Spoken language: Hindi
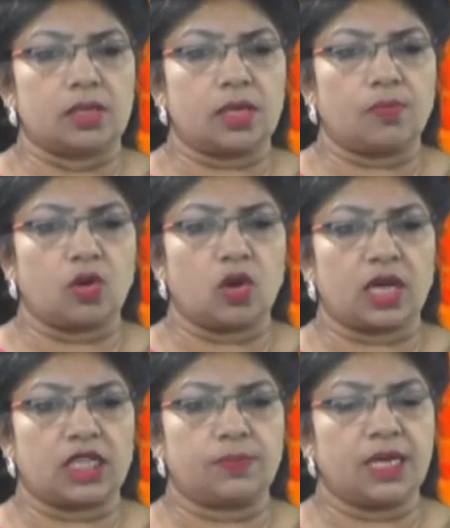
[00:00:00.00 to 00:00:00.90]
जम्मू
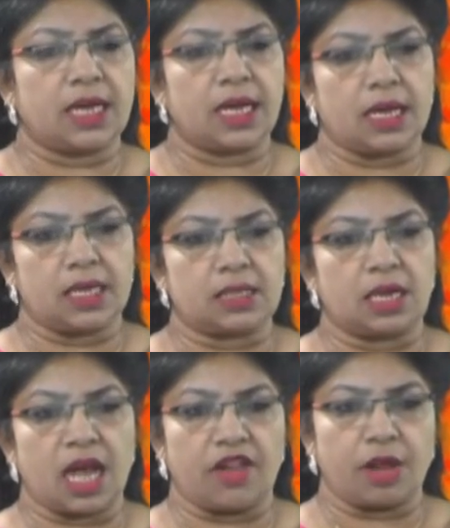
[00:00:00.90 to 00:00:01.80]
और कश्मीर के
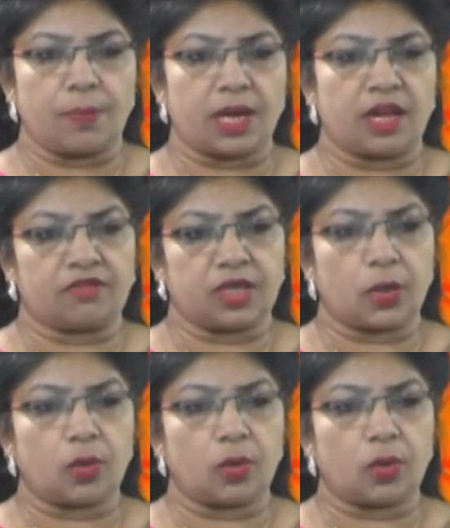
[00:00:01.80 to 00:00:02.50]
नेशनल हाईवे पर हफ्ते